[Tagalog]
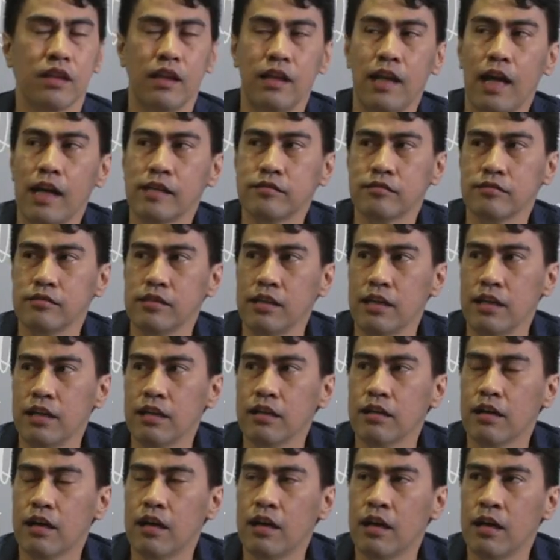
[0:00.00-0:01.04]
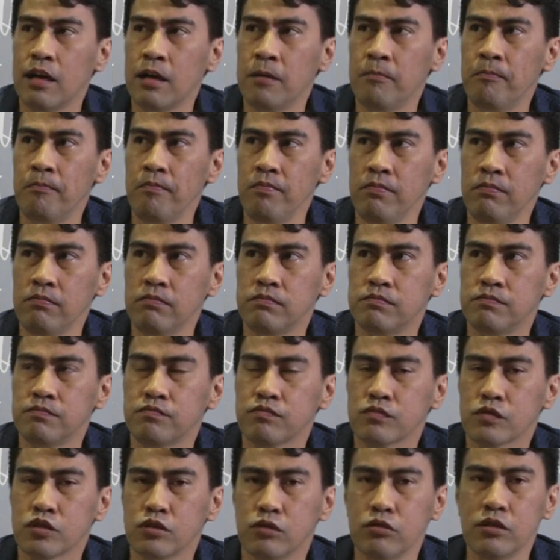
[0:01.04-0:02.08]
Last thing, um,
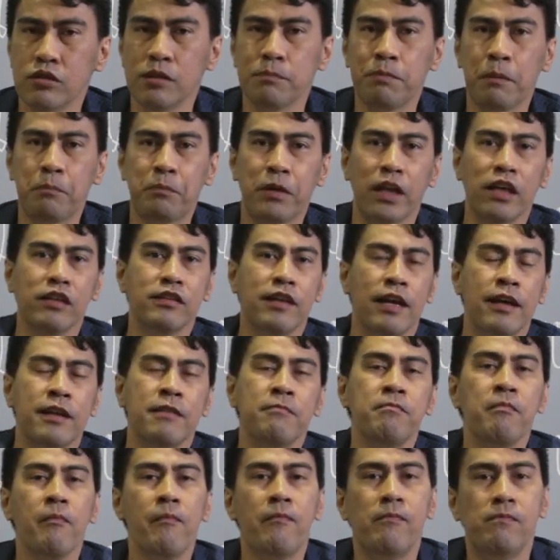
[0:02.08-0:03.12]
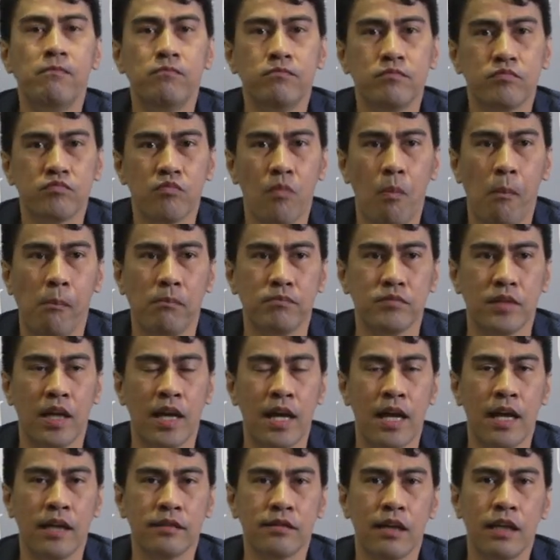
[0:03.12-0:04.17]
siguro nagpe-pray din
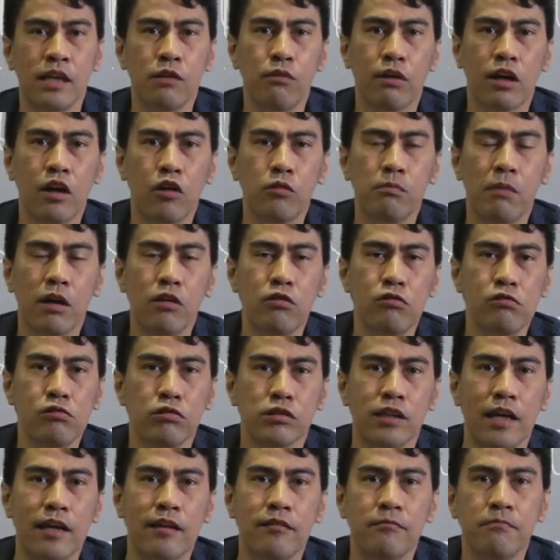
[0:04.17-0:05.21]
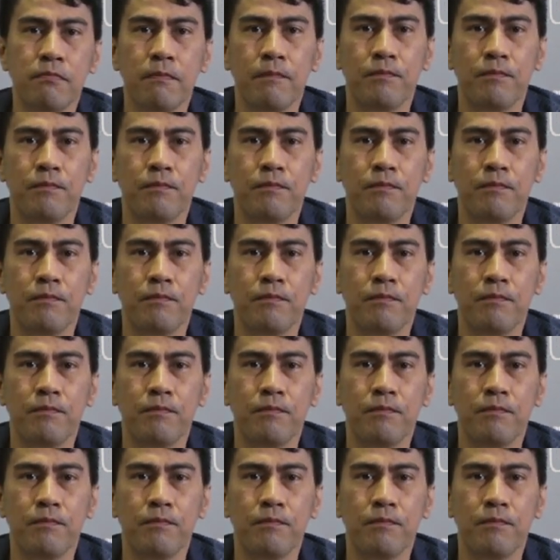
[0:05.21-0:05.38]
na sana wag ako bangungutin.